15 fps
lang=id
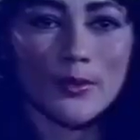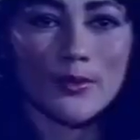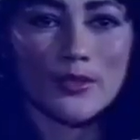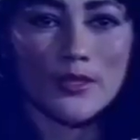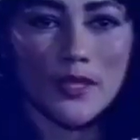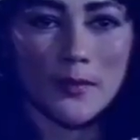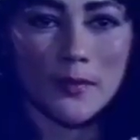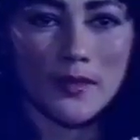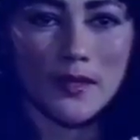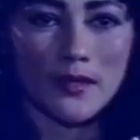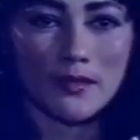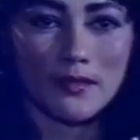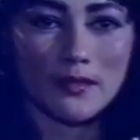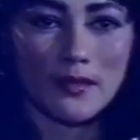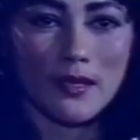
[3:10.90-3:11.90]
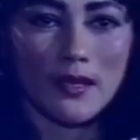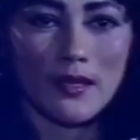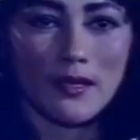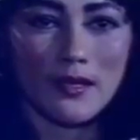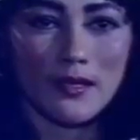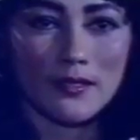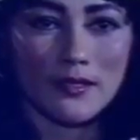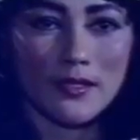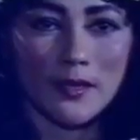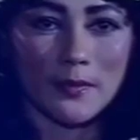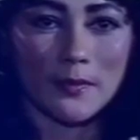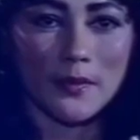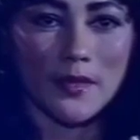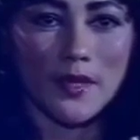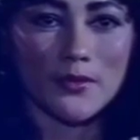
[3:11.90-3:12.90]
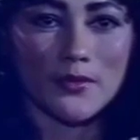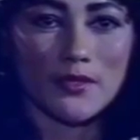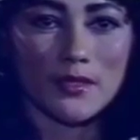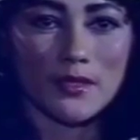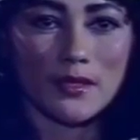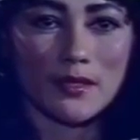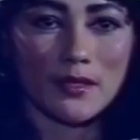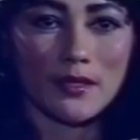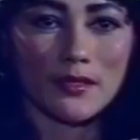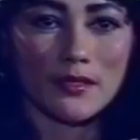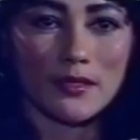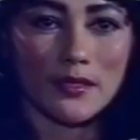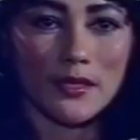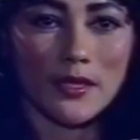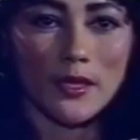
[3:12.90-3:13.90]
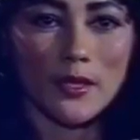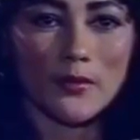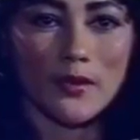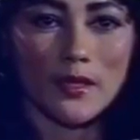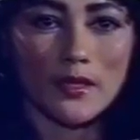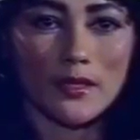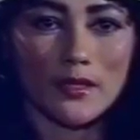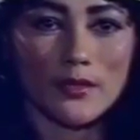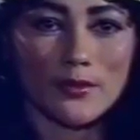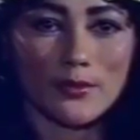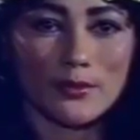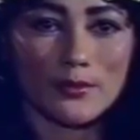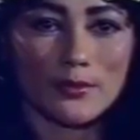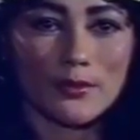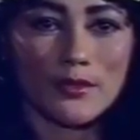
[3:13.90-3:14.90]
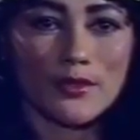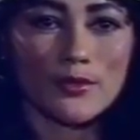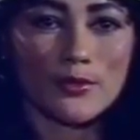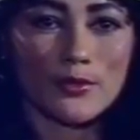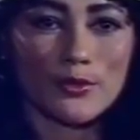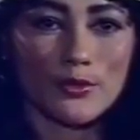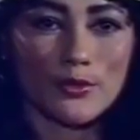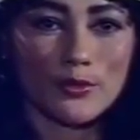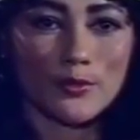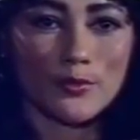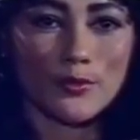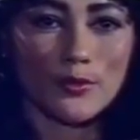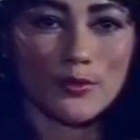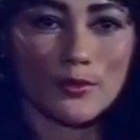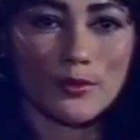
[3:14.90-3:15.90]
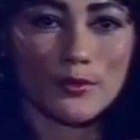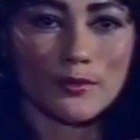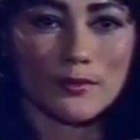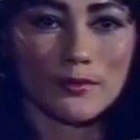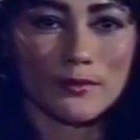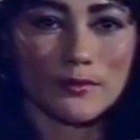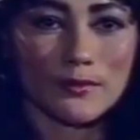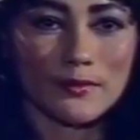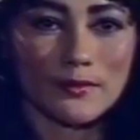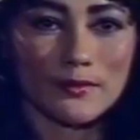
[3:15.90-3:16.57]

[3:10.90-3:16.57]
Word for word: Usapkan asap kayu cendana dan akar wangi itu di sekujur tubuhku.